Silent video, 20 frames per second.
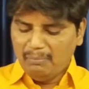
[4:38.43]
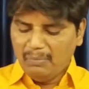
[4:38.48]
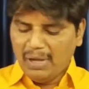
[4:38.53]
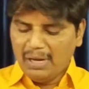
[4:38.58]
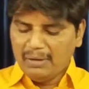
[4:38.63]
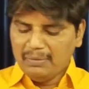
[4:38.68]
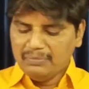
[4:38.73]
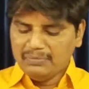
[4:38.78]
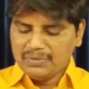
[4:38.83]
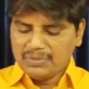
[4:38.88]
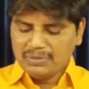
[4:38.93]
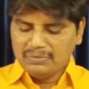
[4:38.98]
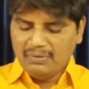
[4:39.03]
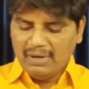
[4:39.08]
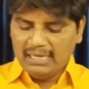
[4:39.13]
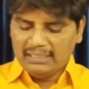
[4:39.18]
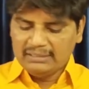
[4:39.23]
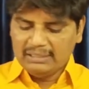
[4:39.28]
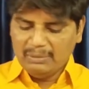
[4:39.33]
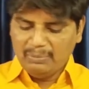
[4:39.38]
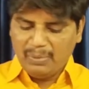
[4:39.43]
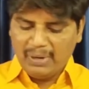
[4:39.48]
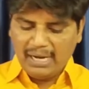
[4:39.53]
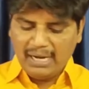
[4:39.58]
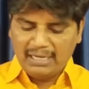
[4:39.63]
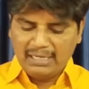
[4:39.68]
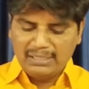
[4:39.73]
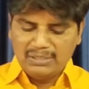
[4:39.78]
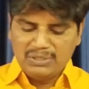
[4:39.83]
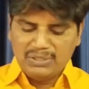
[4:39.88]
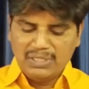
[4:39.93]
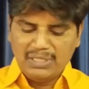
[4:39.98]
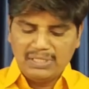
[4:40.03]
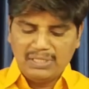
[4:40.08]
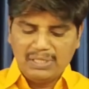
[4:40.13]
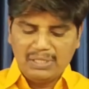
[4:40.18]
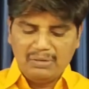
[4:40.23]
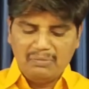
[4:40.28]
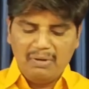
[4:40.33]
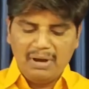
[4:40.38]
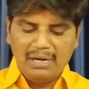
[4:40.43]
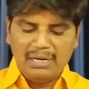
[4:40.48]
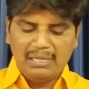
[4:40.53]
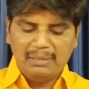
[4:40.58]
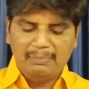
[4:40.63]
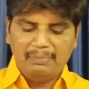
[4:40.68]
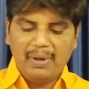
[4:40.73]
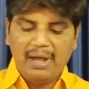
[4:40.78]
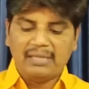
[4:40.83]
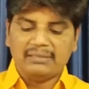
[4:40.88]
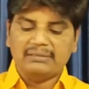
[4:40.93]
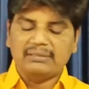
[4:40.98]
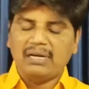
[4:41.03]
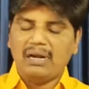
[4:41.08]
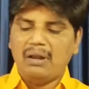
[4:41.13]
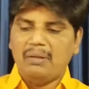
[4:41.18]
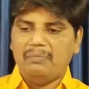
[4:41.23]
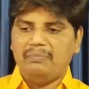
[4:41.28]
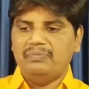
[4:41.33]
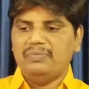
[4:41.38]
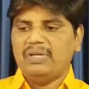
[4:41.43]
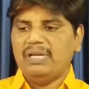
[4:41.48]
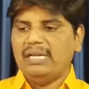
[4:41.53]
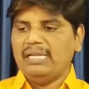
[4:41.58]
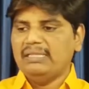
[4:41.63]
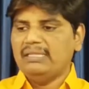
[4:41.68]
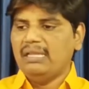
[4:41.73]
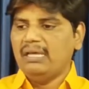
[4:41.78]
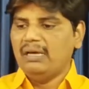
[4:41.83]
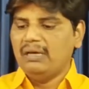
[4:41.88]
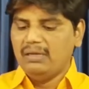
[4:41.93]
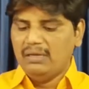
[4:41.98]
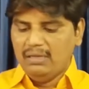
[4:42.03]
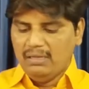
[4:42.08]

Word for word: మనం సువార్త ప్రకటించేటటువంటి పాత్రలం లేదా